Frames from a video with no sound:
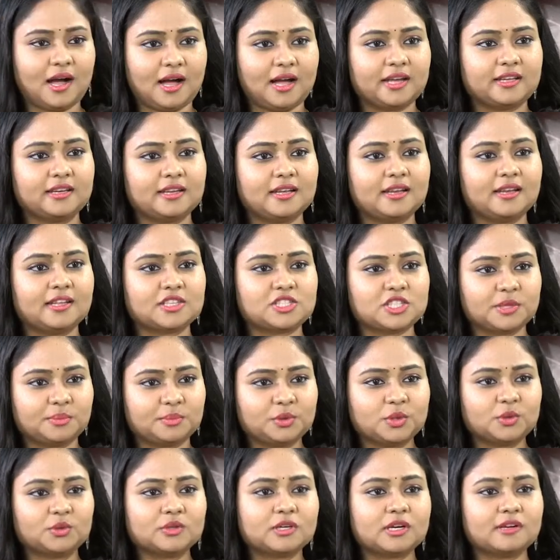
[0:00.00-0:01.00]
ఆయన అలా
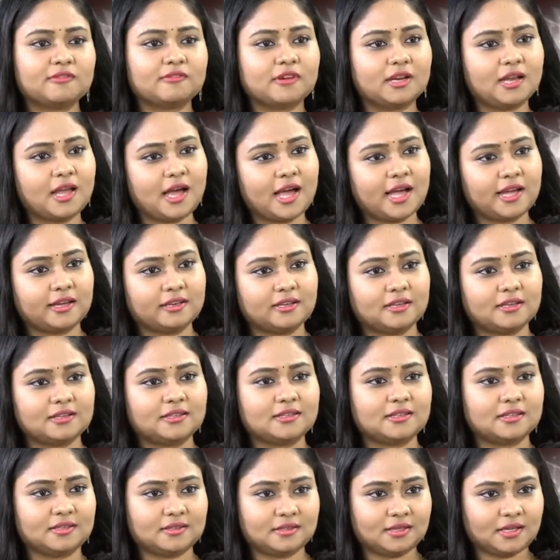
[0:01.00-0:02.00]
చెప్తూ ఉండడం వల్ల ఆయన
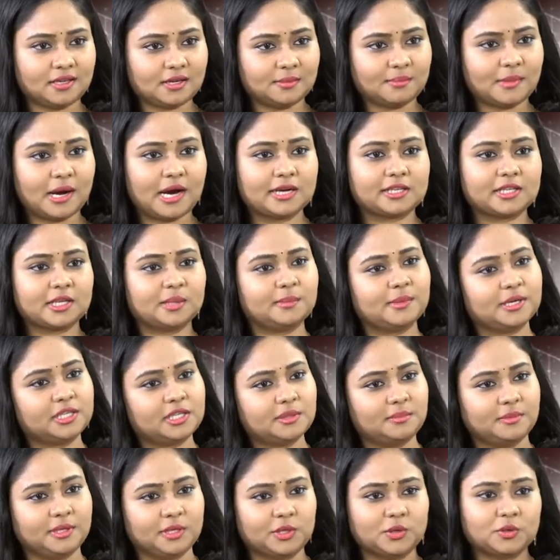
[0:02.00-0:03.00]
మాటలు
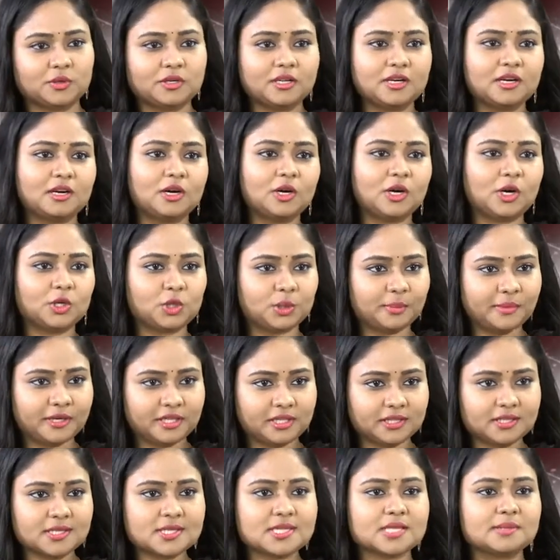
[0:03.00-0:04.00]
బట్టి మీకు కూడా
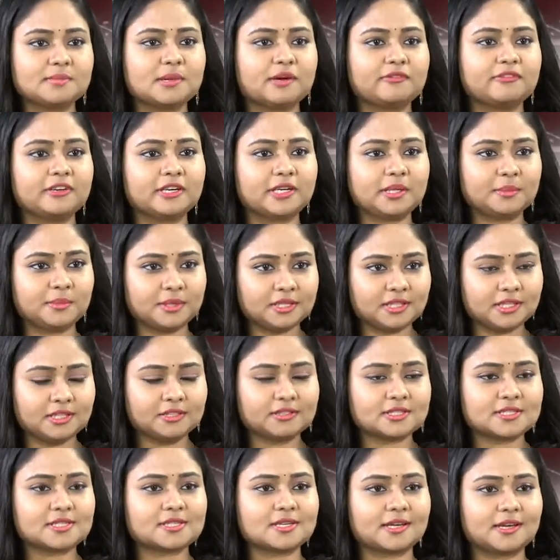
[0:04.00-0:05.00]
ఆటోమేటిక్ గా సినిమా ఫీల్డ్ మీద
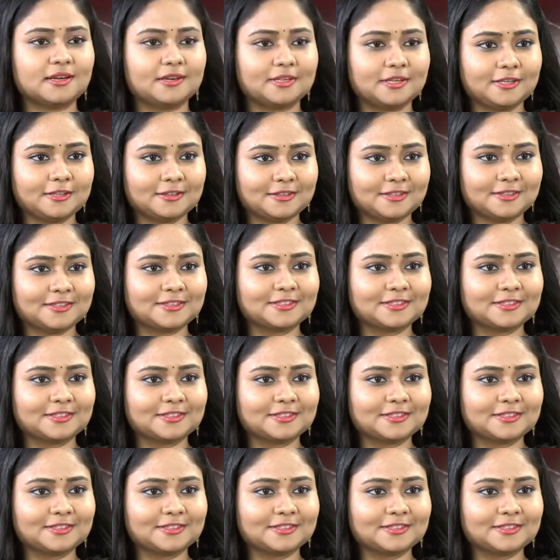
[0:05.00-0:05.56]
ఇంట్రెస్ట్ కలిగింది